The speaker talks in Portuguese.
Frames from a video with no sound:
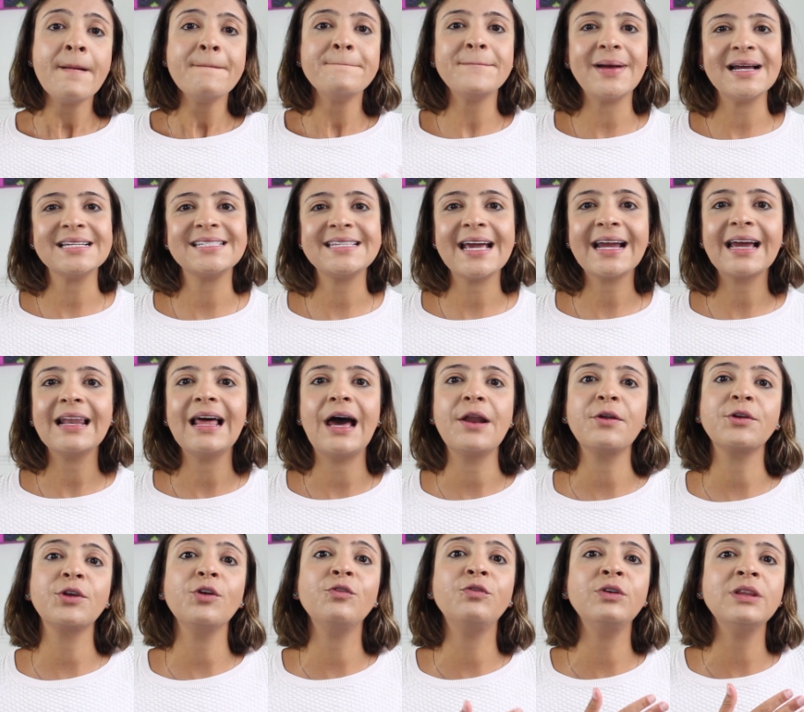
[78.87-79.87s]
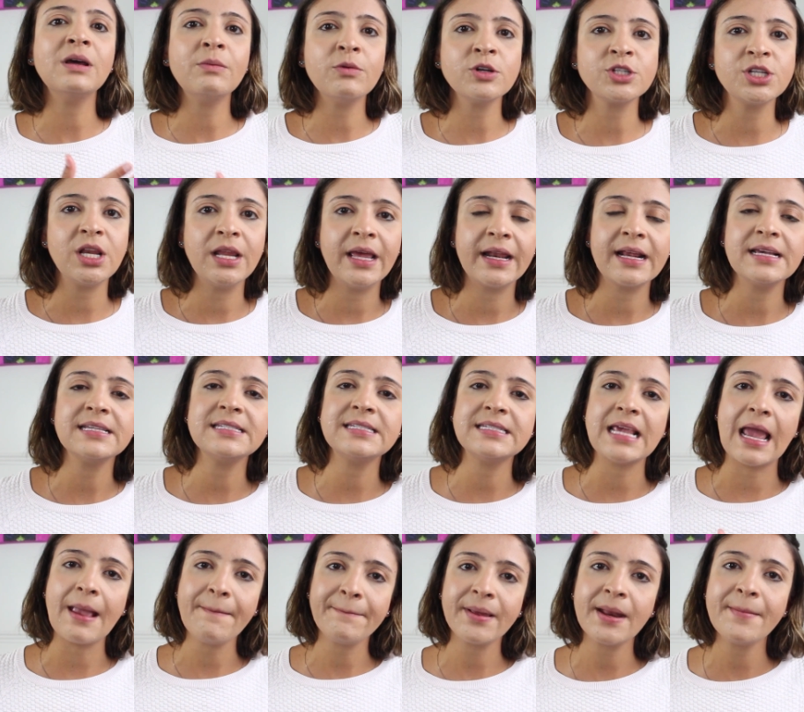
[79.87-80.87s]
Mas é claro que o Vida Mochileira
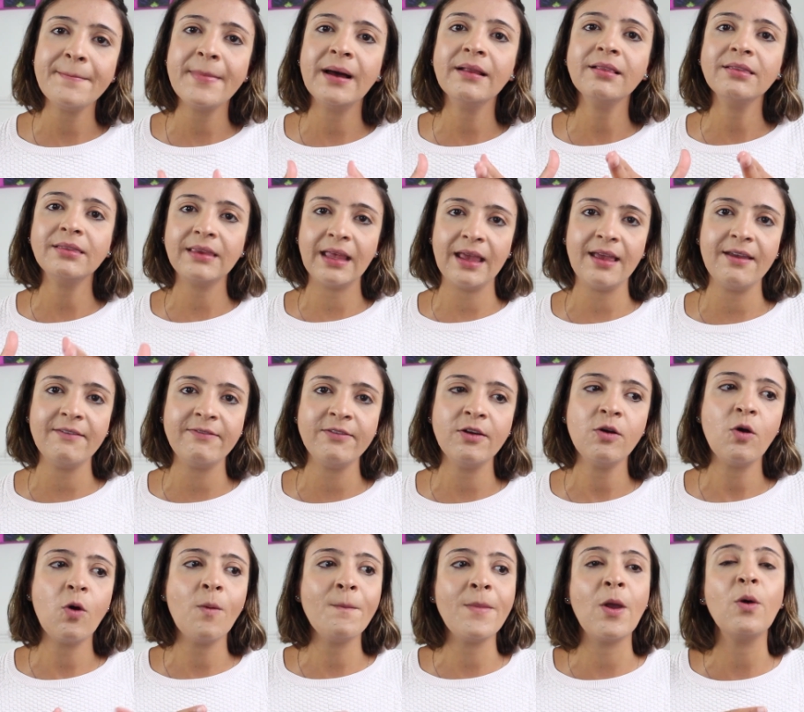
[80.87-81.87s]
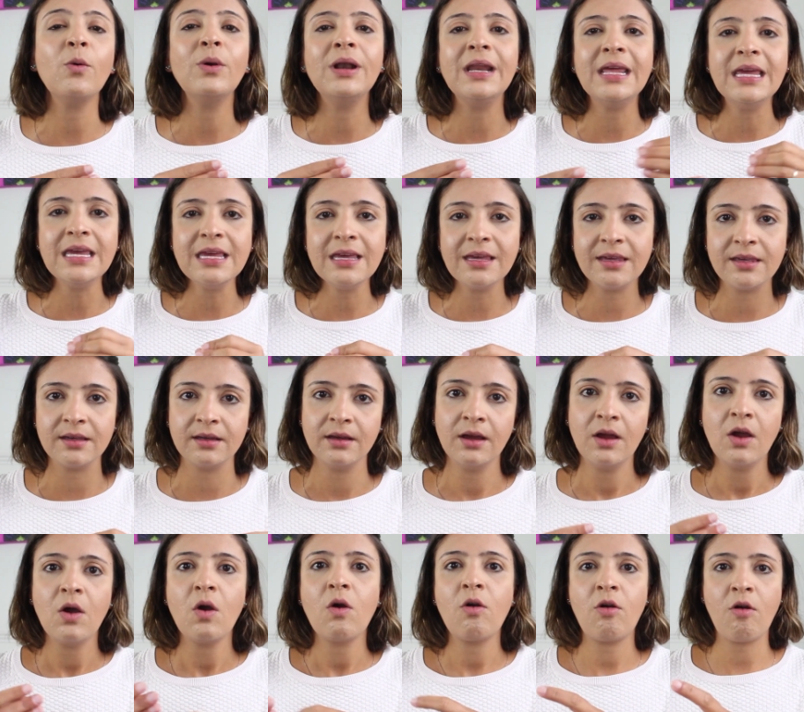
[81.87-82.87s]
sempre manteve o meu link
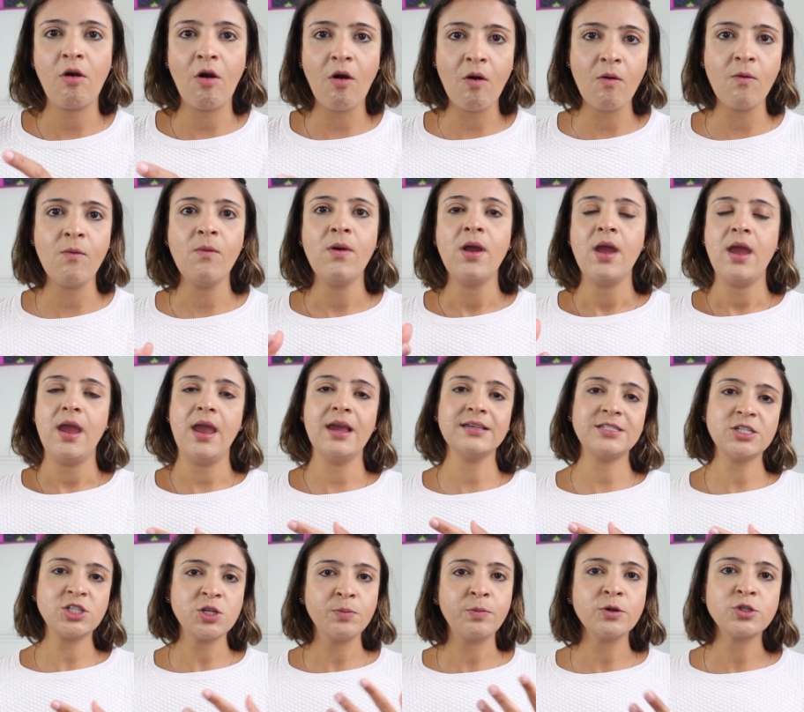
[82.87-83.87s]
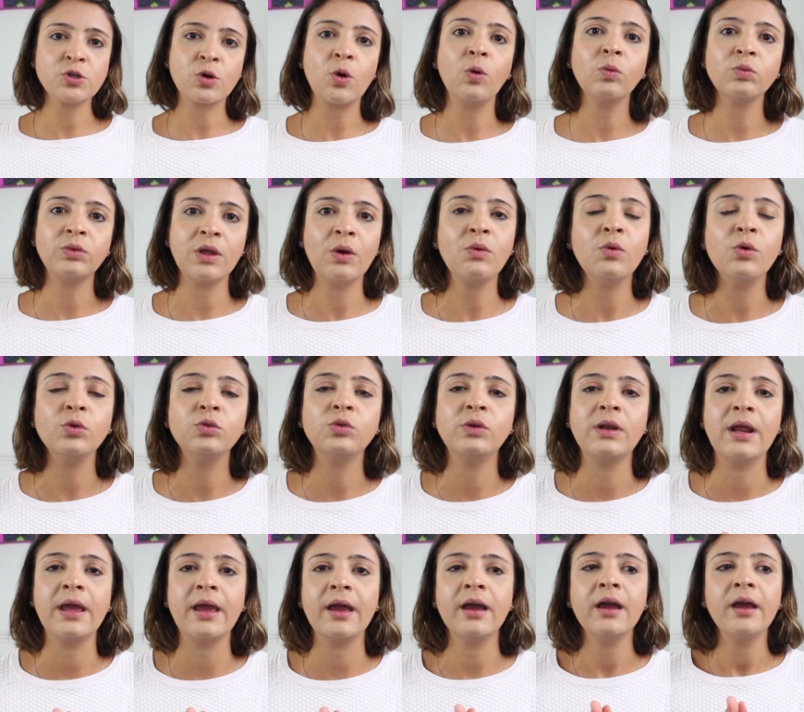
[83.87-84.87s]
com esse tipo de
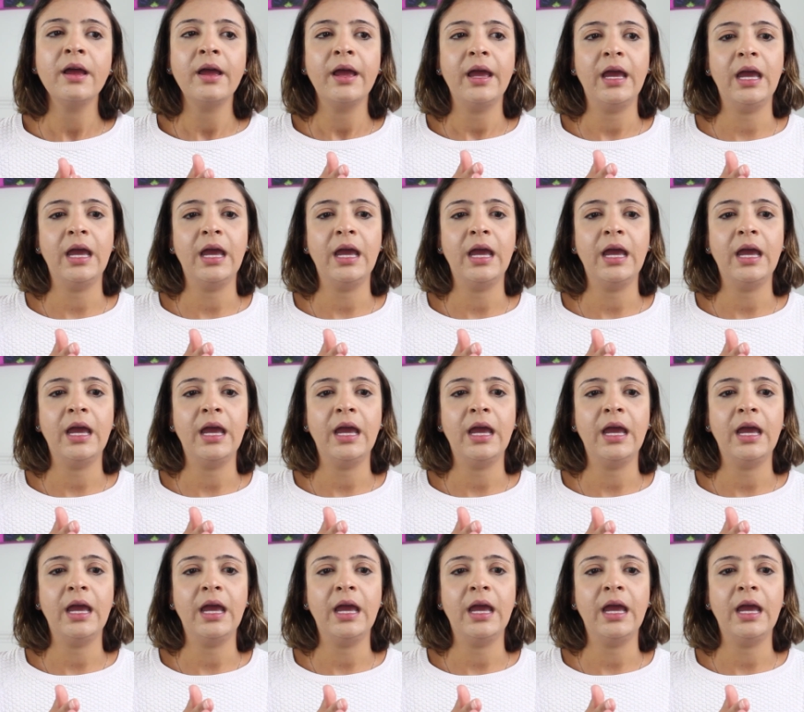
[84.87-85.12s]
conteúdo, né?